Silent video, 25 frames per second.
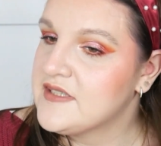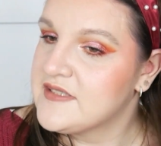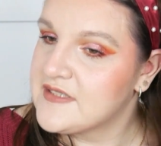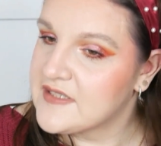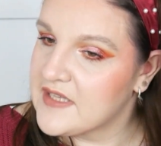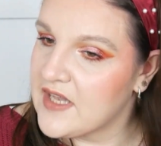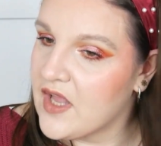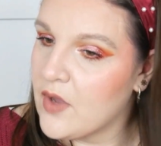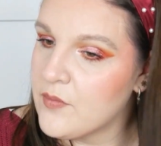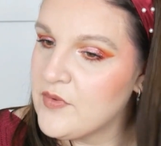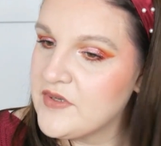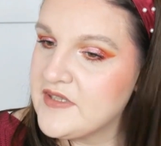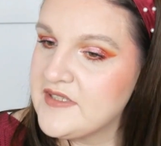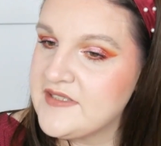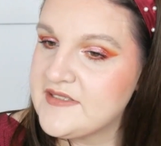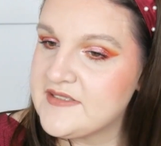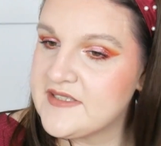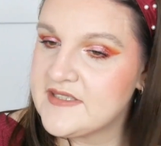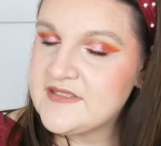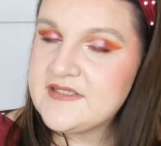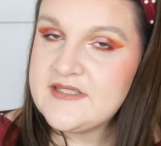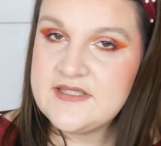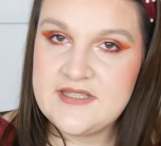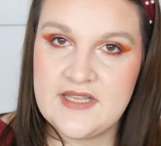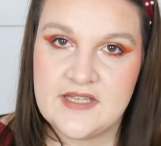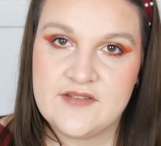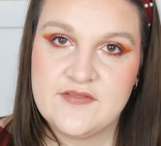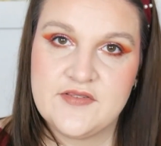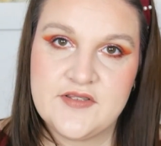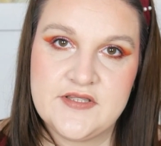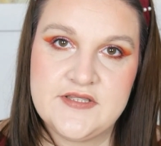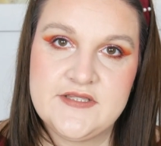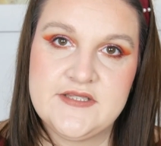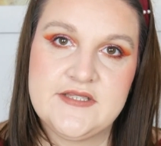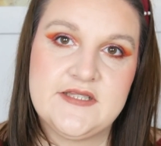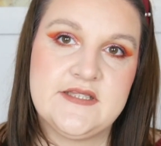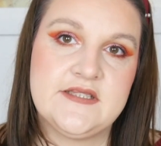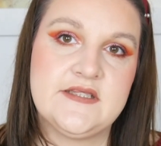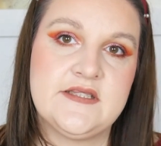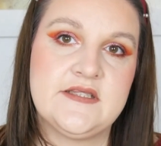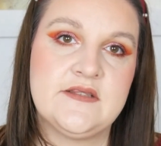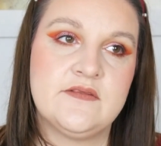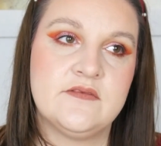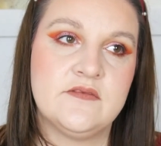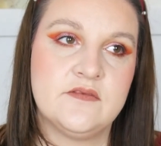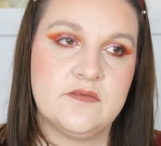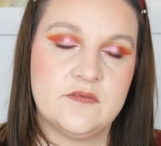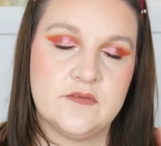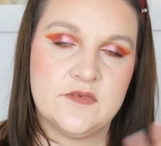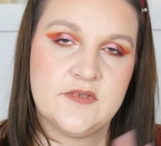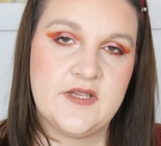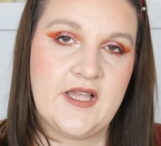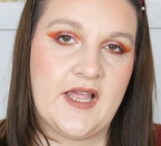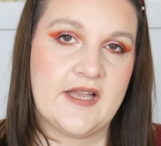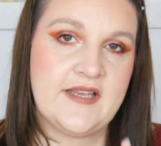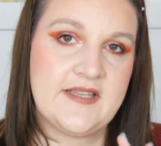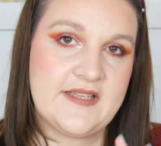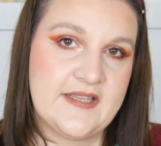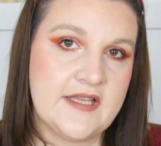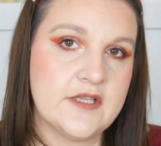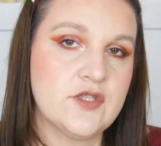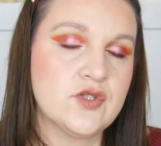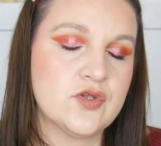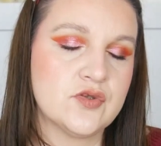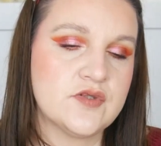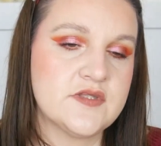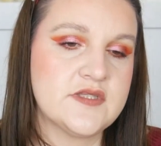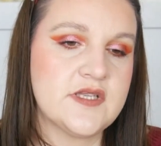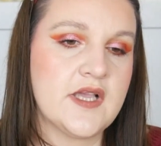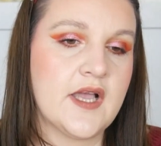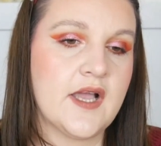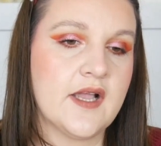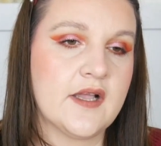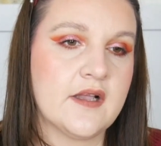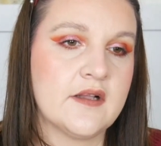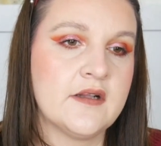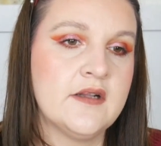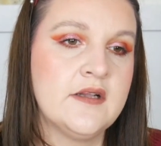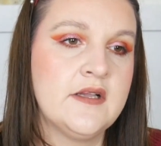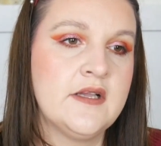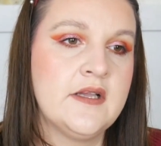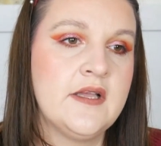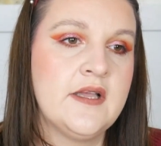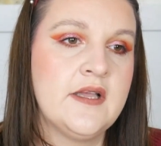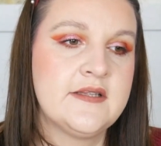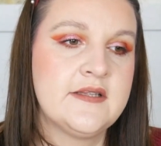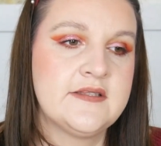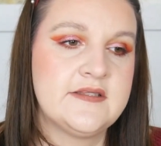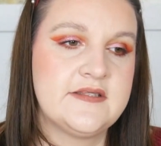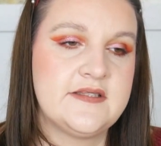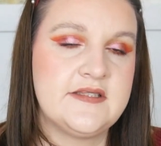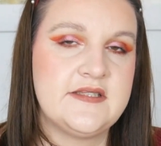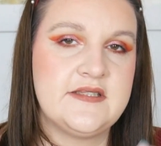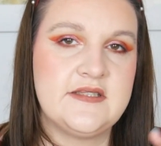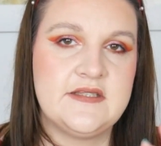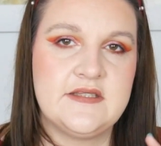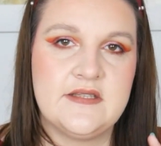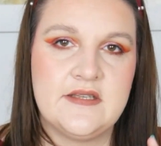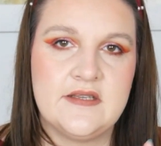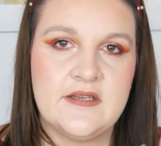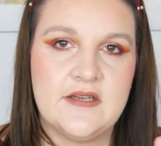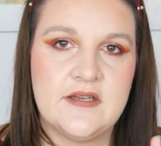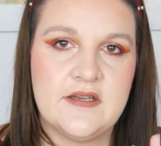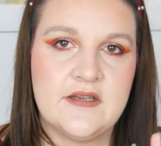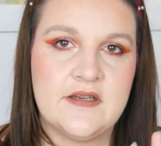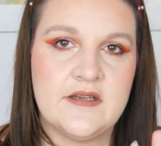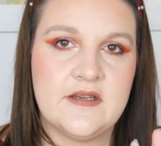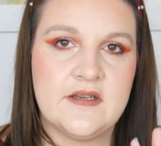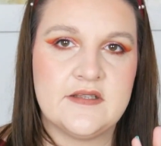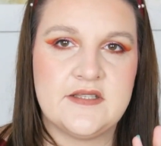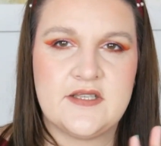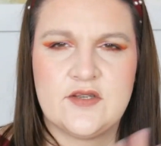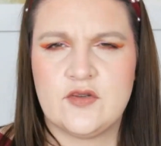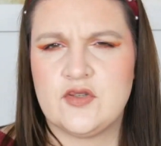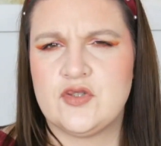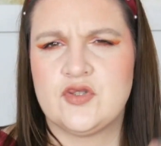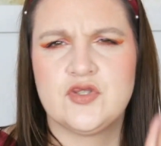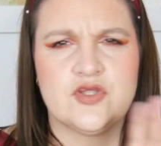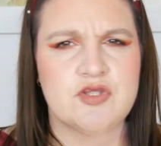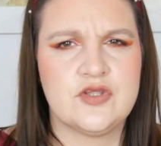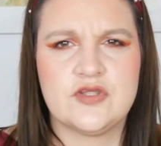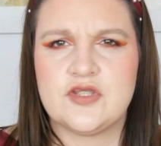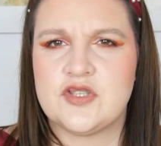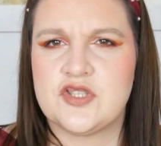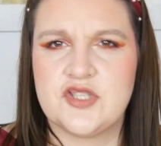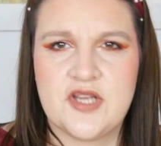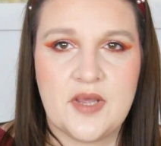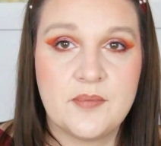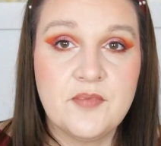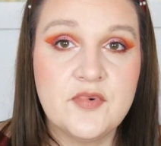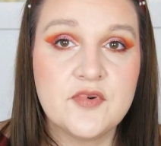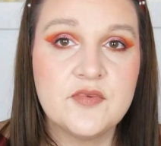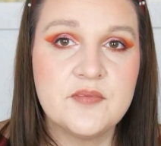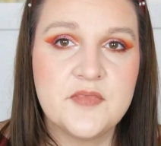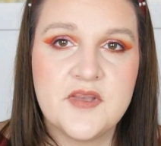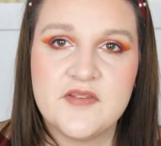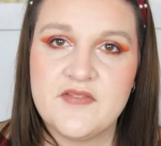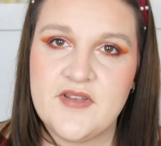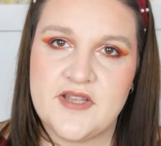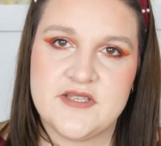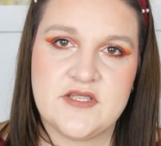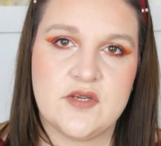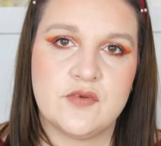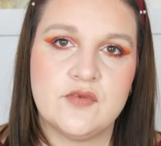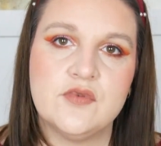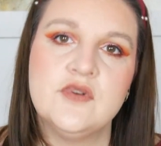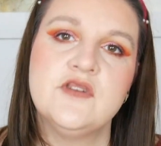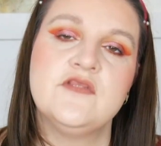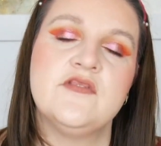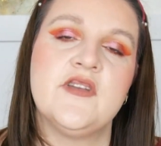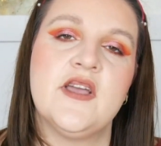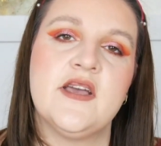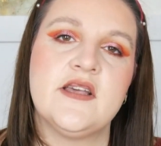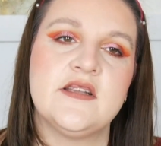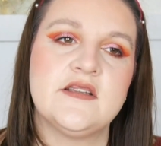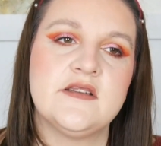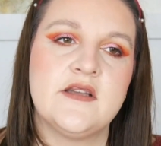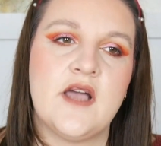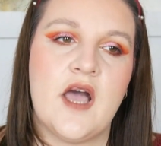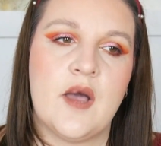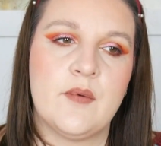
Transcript: Ich glaube nicht, dass ich langfristig, kann ich jetzt schon sagen, die, äh, den Conditioner und das Shampoo mir weiterholen werde.